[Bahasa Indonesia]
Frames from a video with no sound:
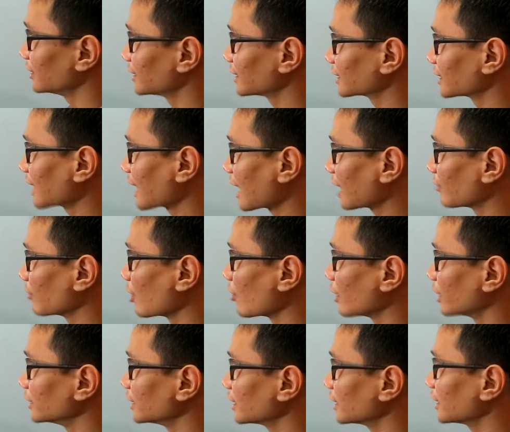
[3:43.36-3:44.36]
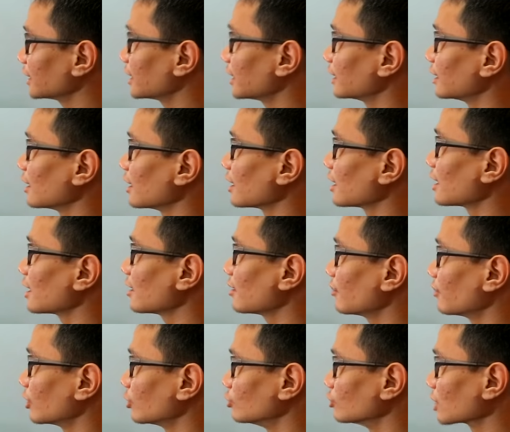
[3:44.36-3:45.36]
di keterangan bawahnya
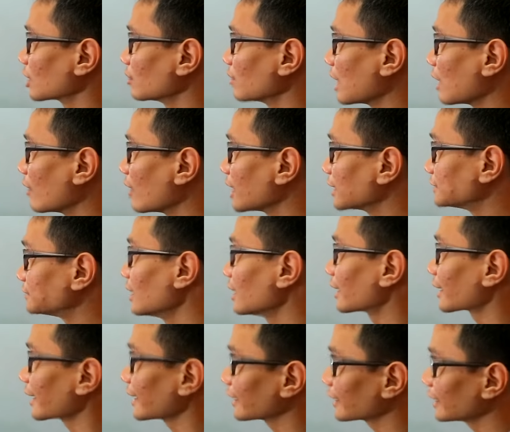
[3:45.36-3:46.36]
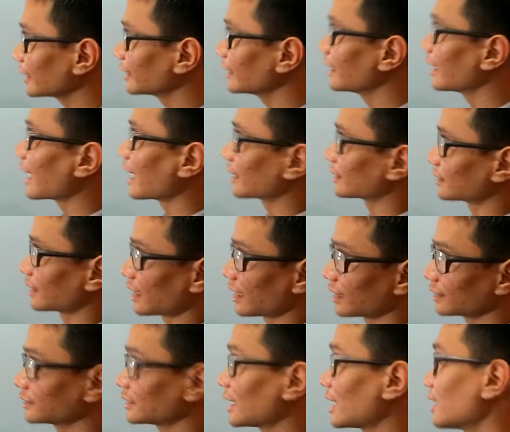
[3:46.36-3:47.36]
adalah menunjukkan bahwa ranking di
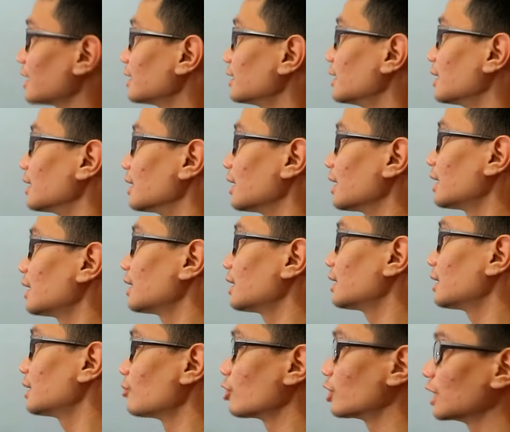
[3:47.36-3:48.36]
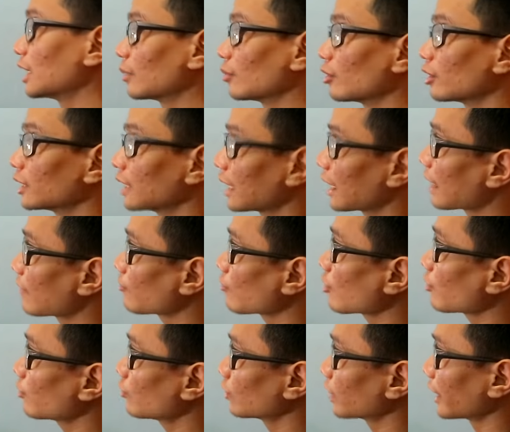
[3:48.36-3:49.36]
atas adalah model-model yang
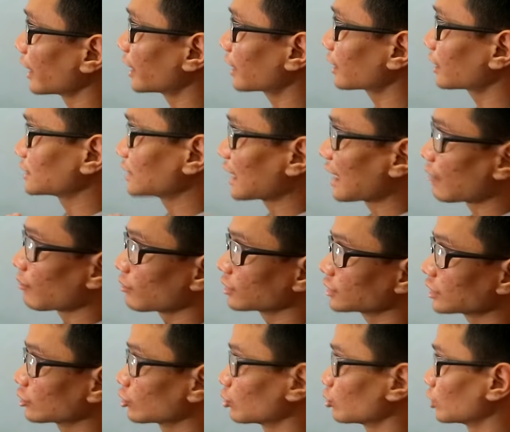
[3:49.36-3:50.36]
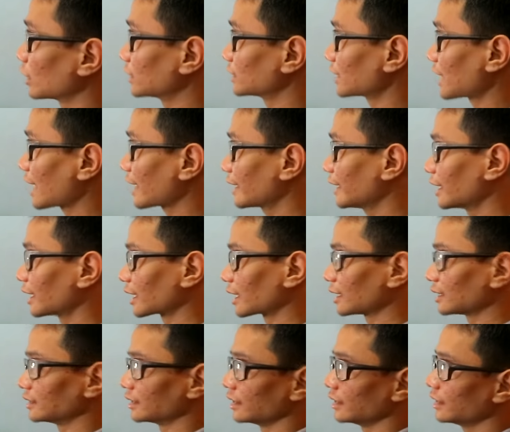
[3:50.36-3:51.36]
populer selama satu bulan terakhir
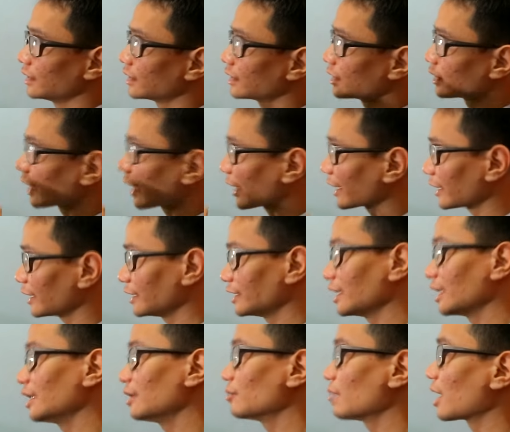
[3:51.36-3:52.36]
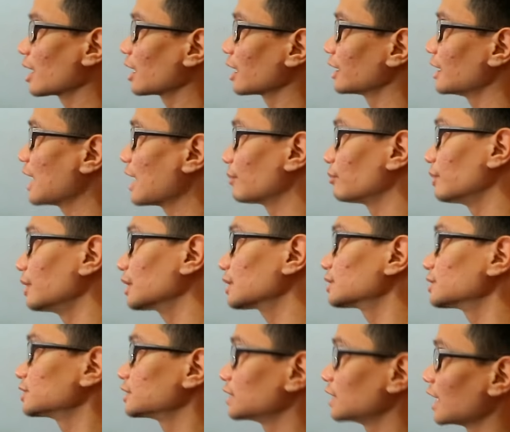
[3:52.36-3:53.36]
jadi rankingnya ini bakalan
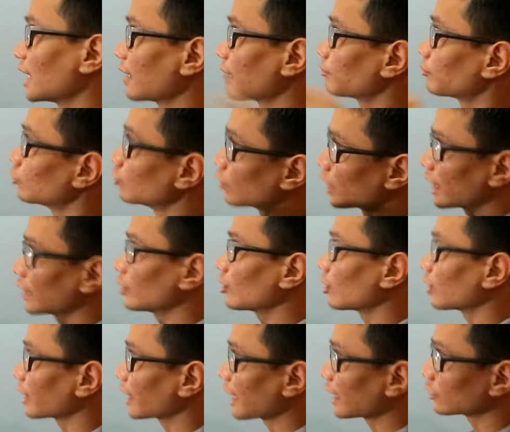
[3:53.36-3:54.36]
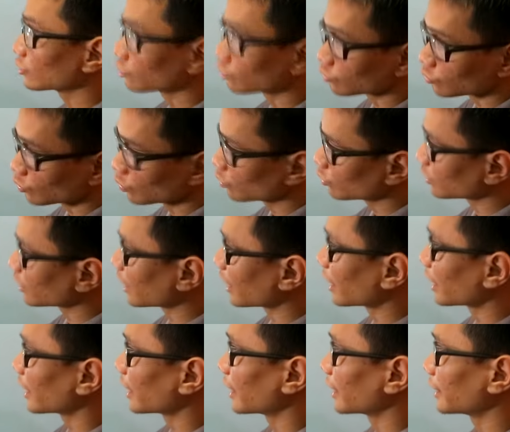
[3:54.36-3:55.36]
diupdate setiap bulan oleh Antutu
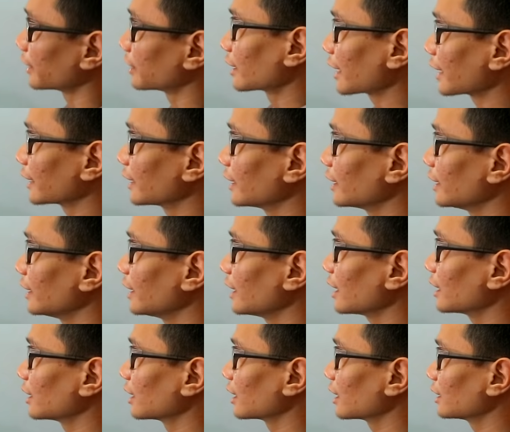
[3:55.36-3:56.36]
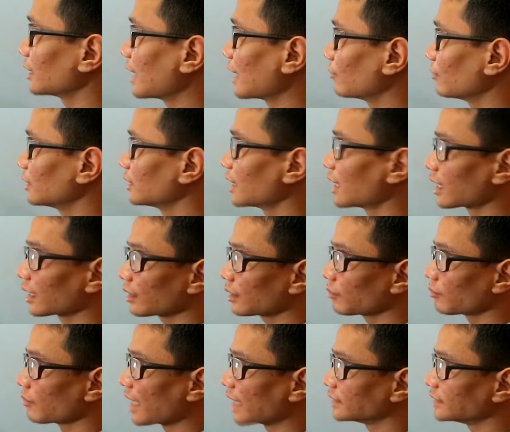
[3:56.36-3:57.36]
dan ranking ini adalah diambil
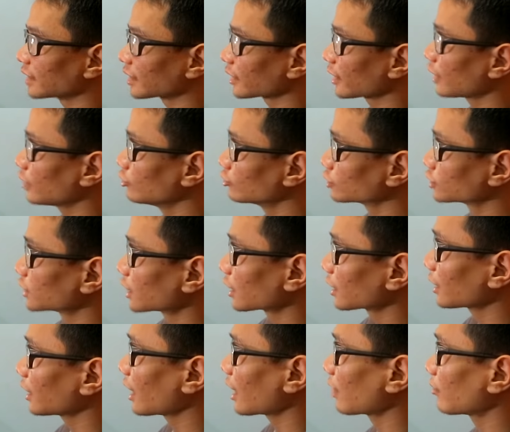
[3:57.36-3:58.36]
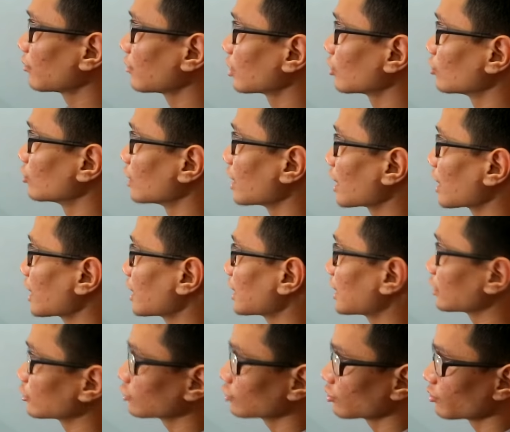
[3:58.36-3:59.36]
dari banyaknya user yang menggunakan
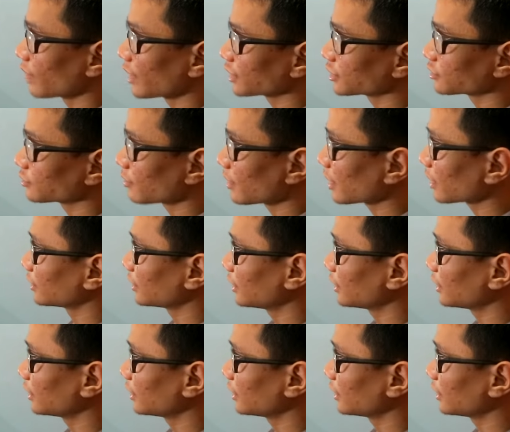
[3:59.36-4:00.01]
Antutu benchmark